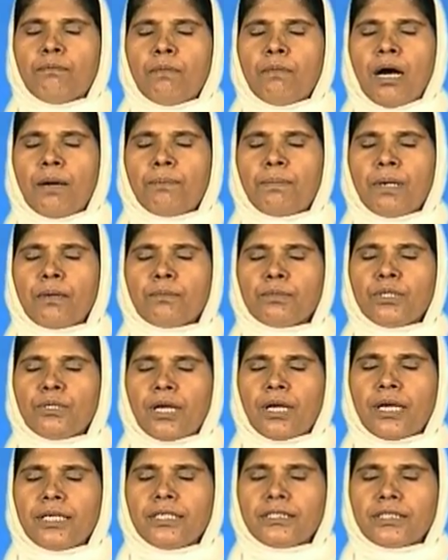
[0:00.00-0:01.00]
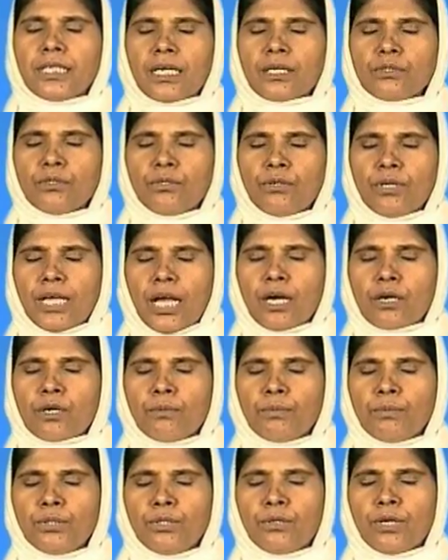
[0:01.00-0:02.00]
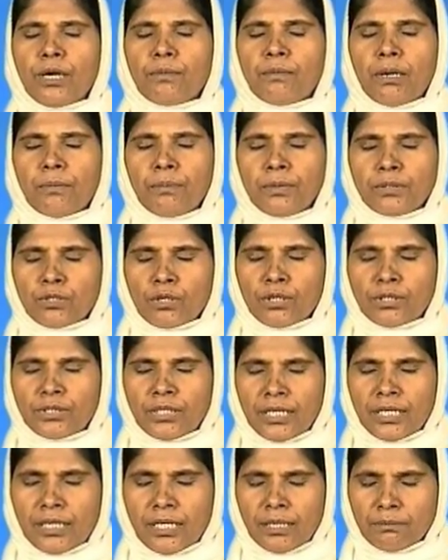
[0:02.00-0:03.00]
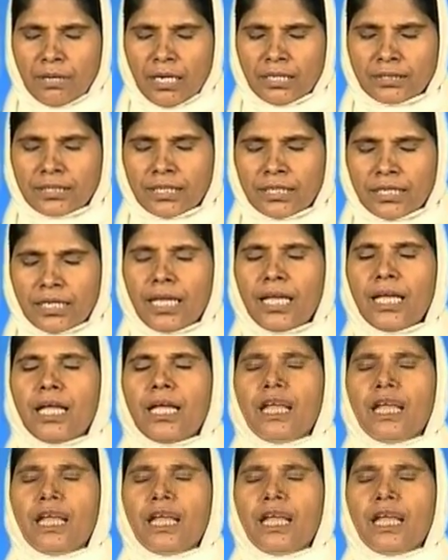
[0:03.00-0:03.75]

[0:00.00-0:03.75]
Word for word: మా అబ్రహ్మ దేవుడా ఇస్సాకు దేవుడా యాకోబు దేవుడా మా పితృల తండ్రి మా తండ్రి